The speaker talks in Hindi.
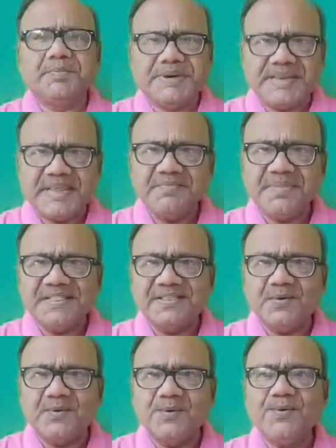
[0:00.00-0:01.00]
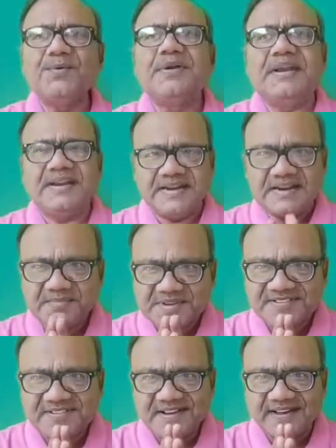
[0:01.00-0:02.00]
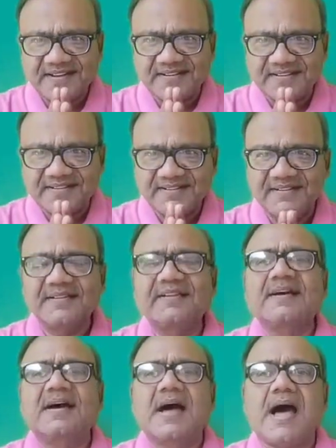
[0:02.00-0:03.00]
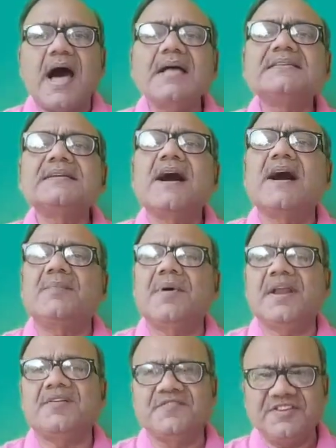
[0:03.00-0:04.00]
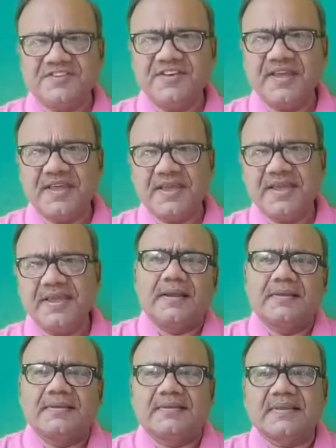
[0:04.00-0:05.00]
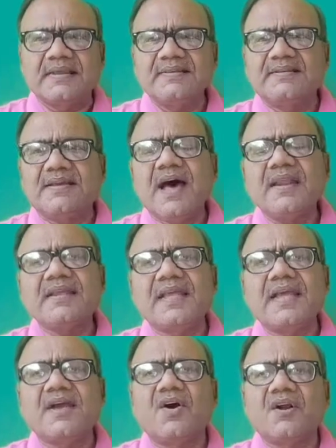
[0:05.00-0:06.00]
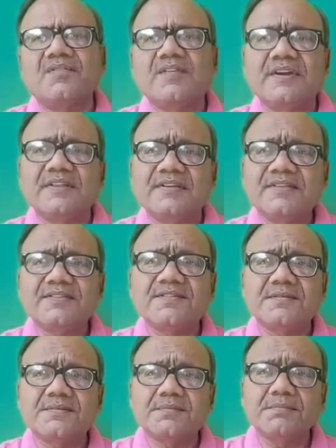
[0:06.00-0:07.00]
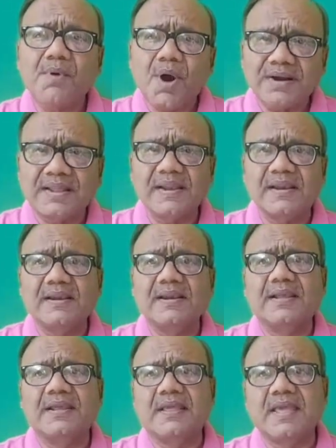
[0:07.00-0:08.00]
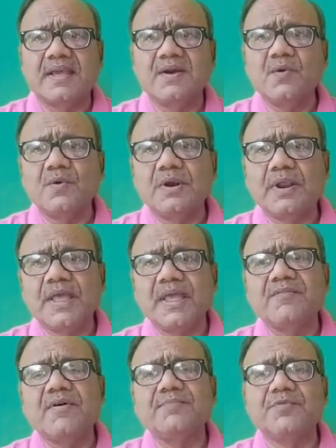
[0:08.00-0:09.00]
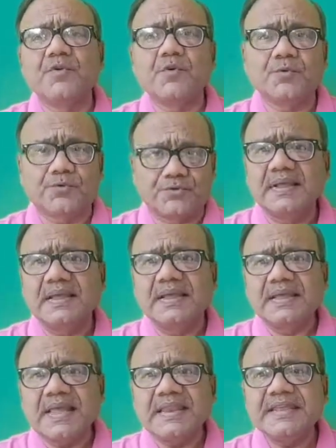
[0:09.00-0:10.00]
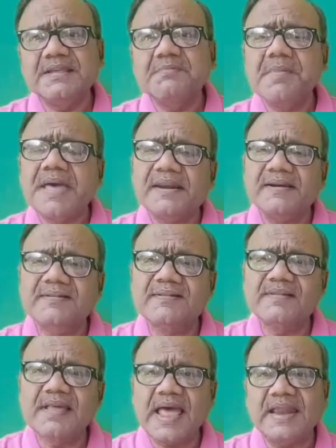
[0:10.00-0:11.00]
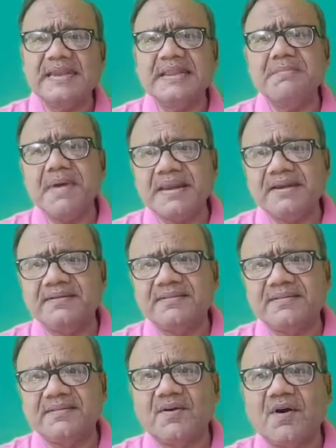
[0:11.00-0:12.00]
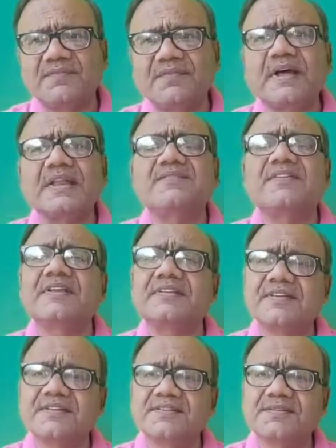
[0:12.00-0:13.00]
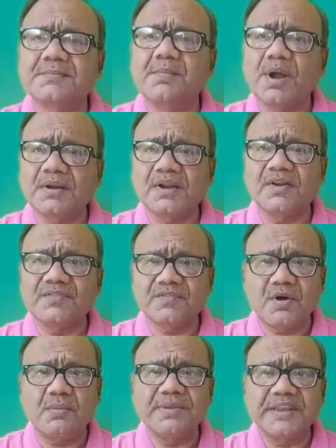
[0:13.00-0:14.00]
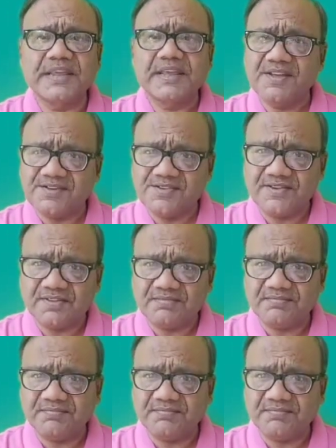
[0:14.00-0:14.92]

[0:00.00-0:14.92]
प्रिय मित्रों नमस्कार आज का हमारा विषय है संचार के कॉन्वर्जेंस मॉडल के गुण एवं दोष यानी कि मेरिट्स एंड डिमेरिट्स ऑफ कन्वर्जेंस मॉडल ऑफ कम्युनिकेशन